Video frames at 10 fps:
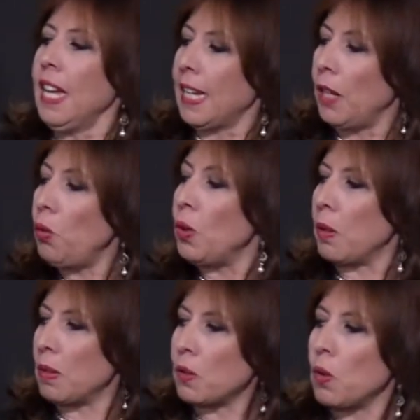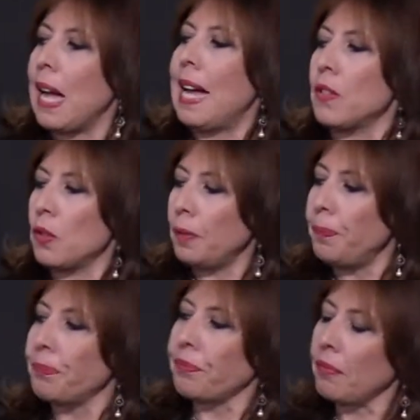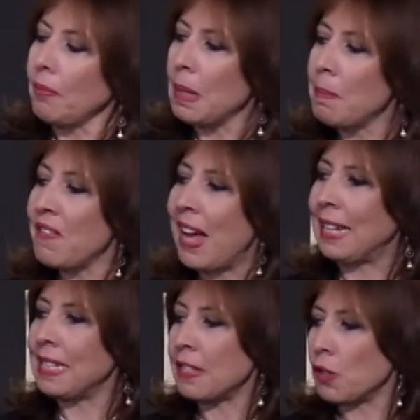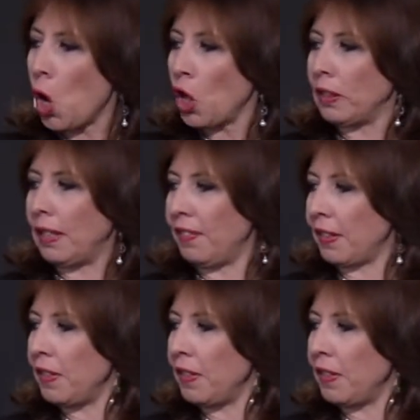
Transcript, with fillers: che lui in questo caso mi va a nascondere, fra